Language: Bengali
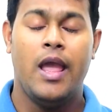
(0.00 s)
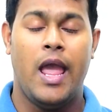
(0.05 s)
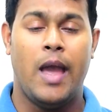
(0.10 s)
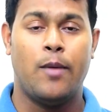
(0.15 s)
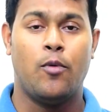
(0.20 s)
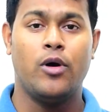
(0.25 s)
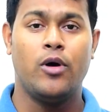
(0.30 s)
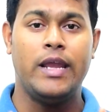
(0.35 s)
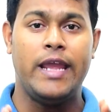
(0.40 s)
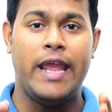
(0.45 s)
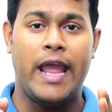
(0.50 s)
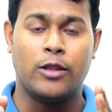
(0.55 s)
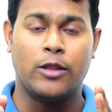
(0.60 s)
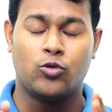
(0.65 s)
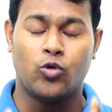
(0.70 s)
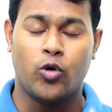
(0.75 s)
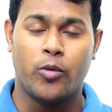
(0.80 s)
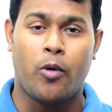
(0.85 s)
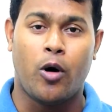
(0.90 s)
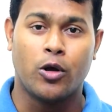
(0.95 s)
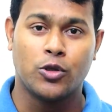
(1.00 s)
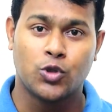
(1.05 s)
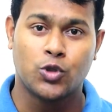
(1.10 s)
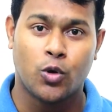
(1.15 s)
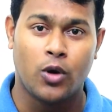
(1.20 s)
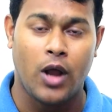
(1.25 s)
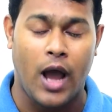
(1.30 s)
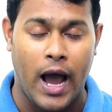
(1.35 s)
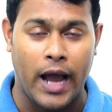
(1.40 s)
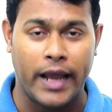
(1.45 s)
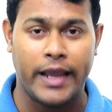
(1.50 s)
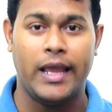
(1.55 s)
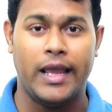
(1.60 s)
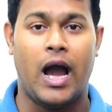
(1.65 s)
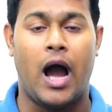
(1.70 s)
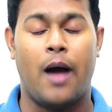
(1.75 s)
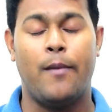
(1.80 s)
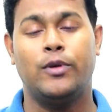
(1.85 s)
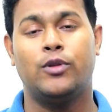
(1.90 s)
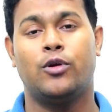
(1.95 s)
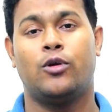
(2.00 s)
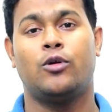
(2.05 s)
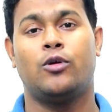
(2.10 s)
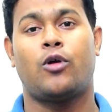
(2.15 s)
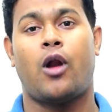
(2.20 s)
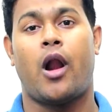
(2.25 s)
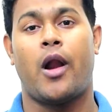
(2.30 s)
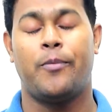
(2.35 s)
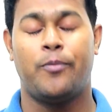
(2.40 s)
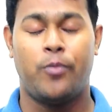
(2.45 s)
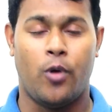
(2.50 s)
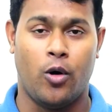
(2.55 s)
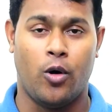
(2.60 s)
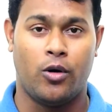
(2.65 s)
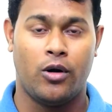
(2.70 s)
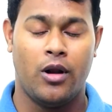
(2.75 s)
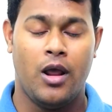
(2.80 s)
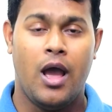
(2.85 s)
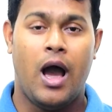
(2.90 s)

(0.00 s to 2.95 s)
এবং এত বছর আগে আবেদন করার পর